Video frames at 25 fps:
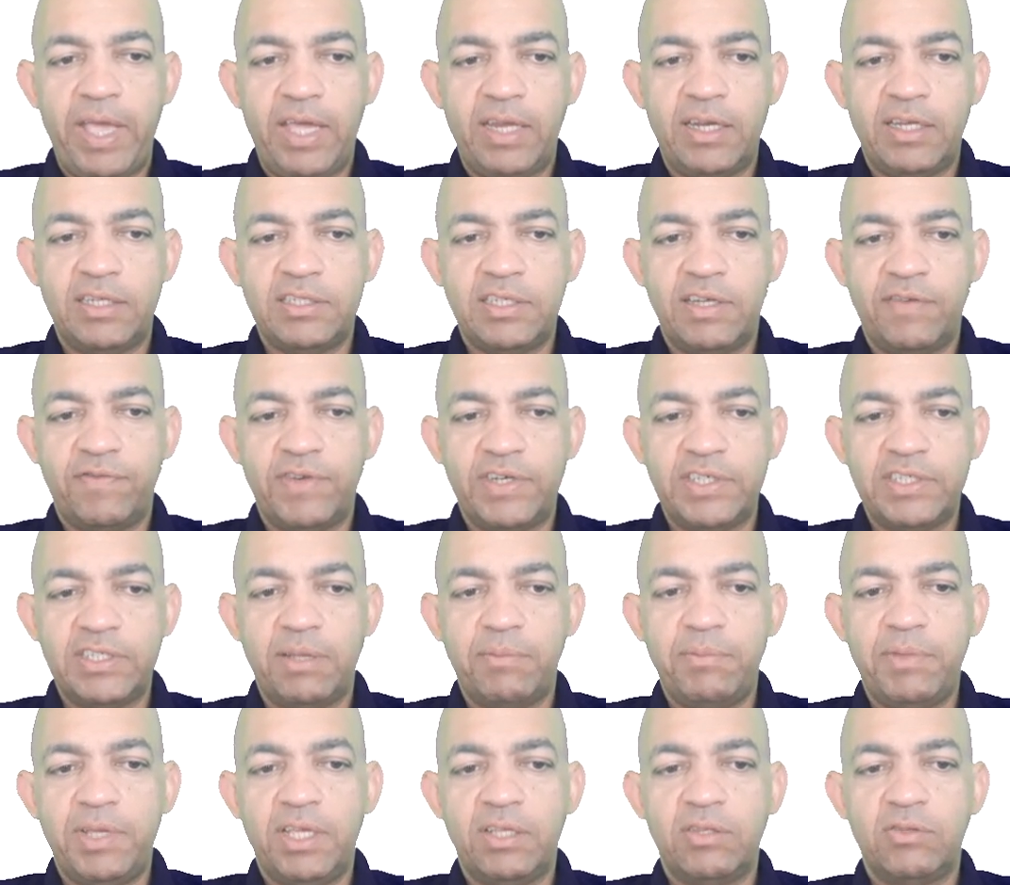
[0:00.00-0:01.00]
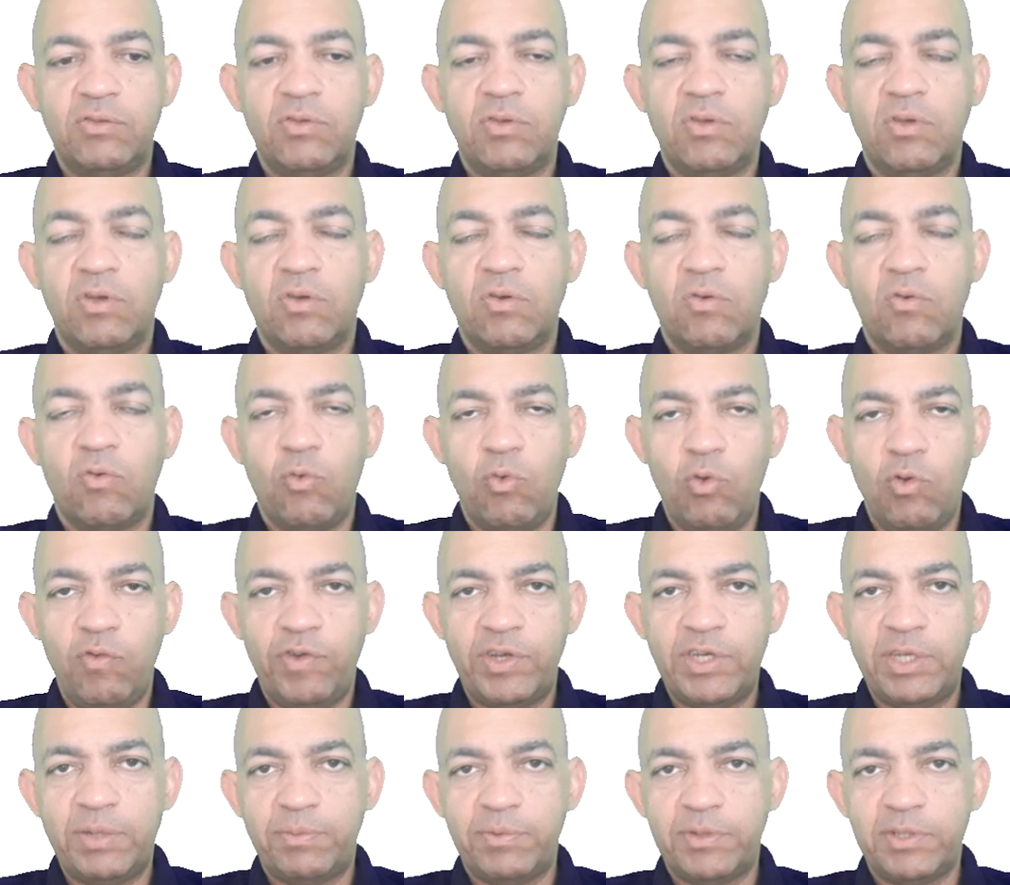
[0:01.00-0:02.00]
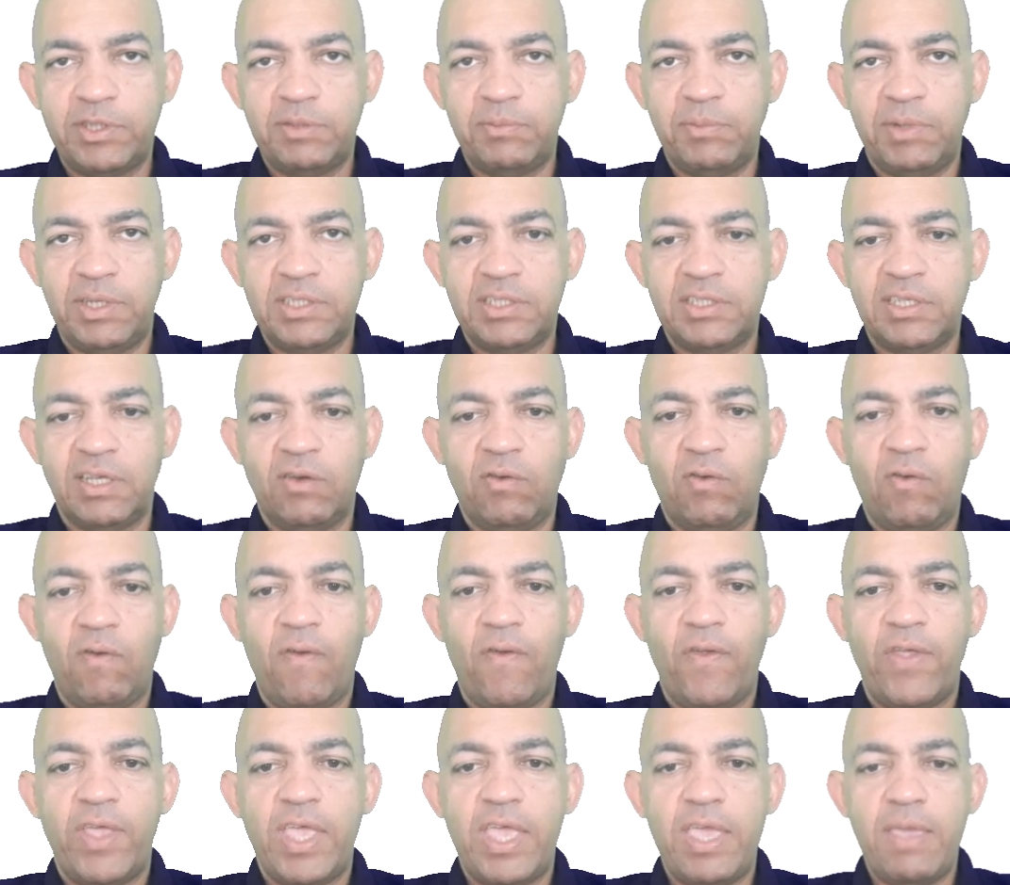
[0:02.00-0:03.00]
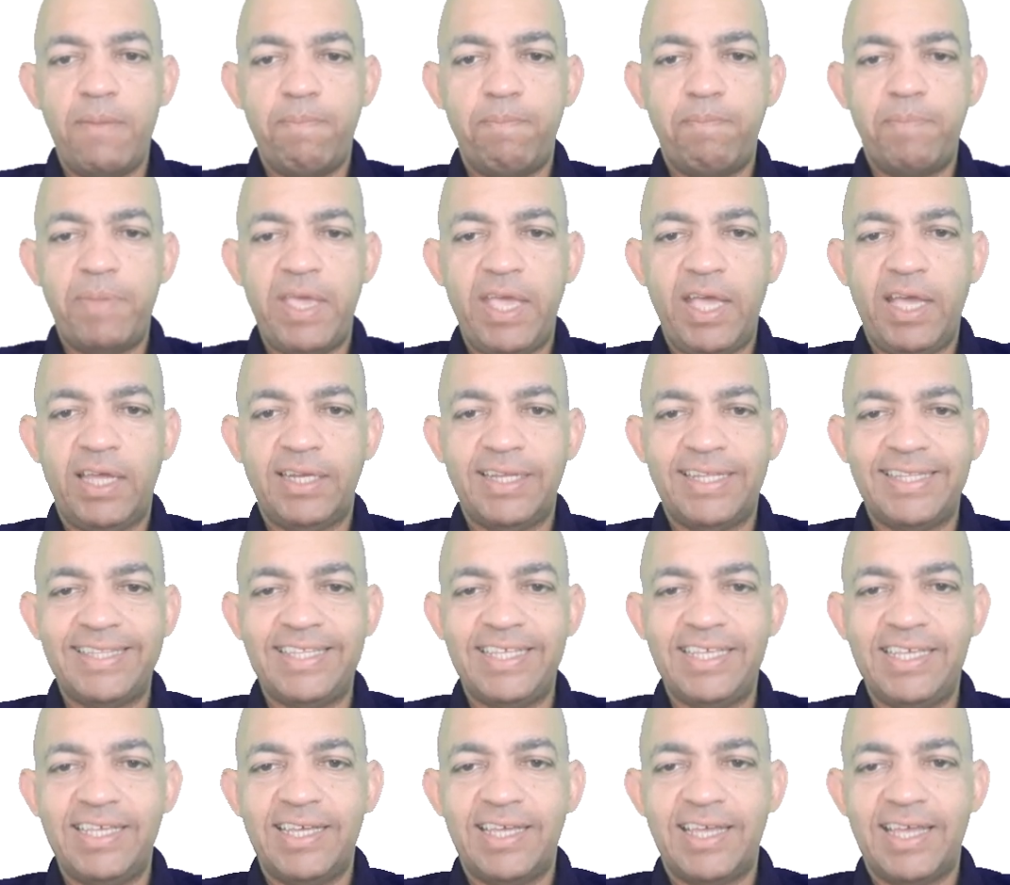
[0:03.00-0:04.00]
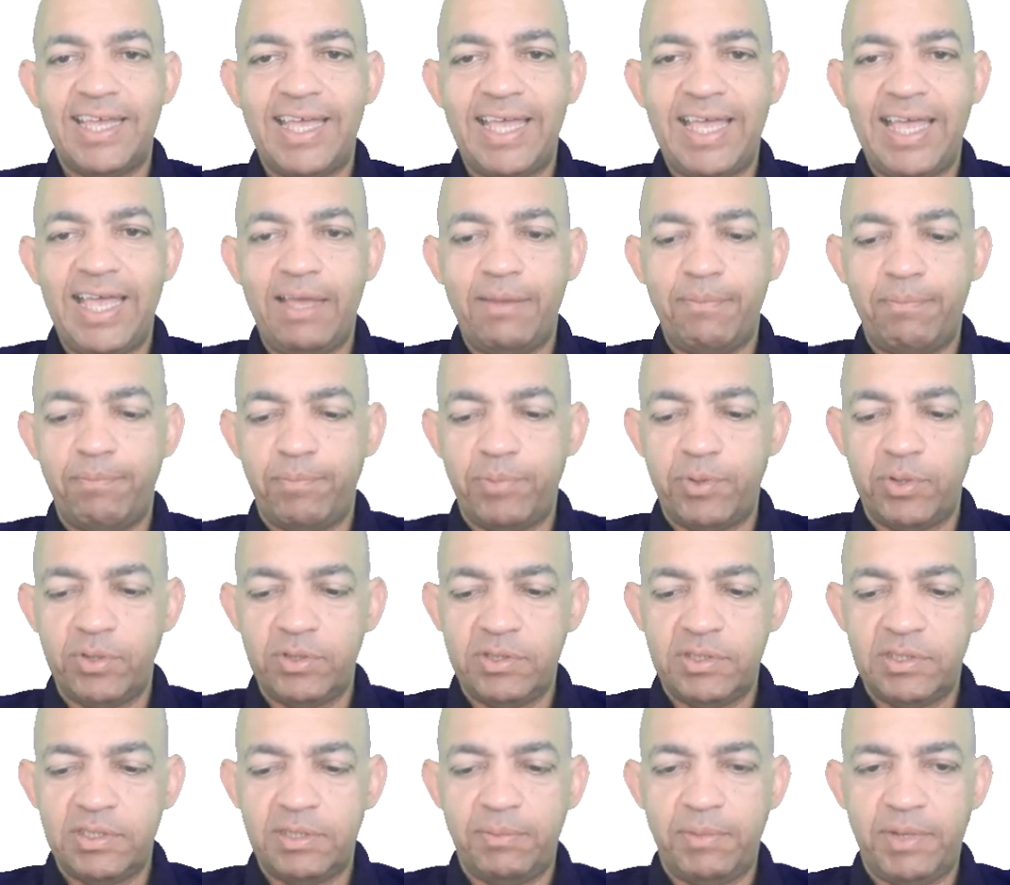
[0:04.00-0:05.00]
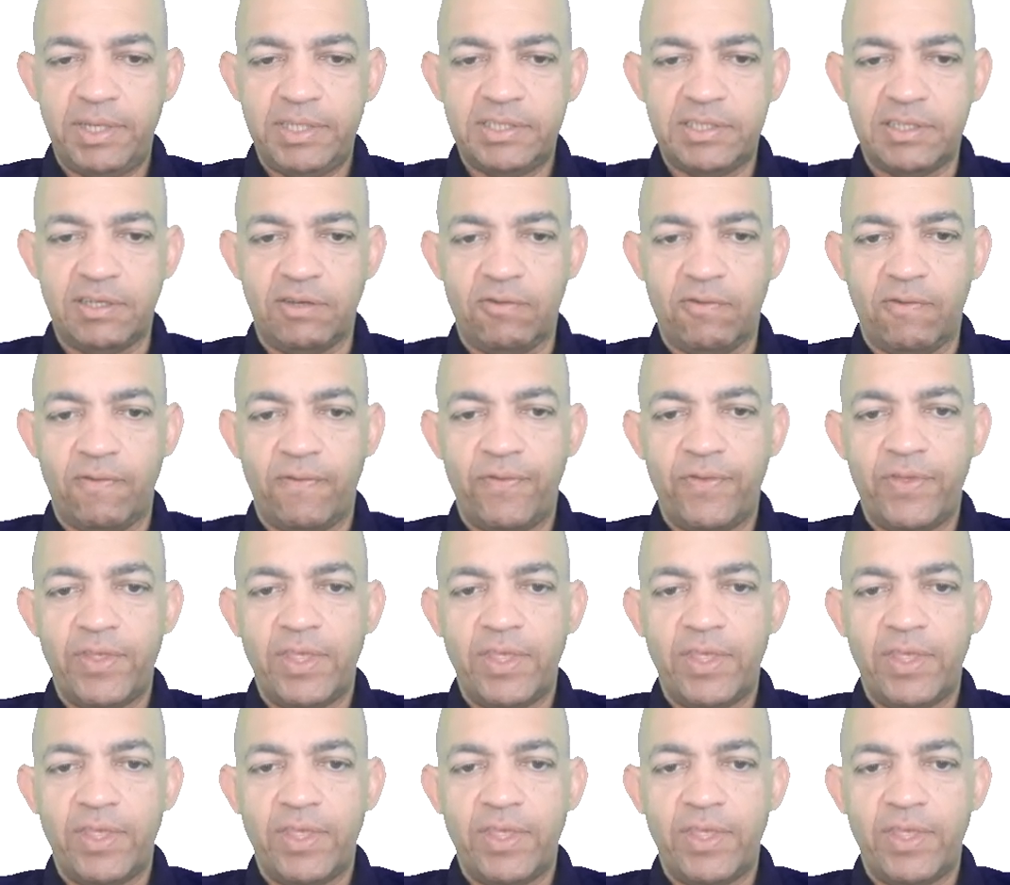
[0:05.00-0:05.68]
perna de afastamento, curva de aproximação e perna de aproximação.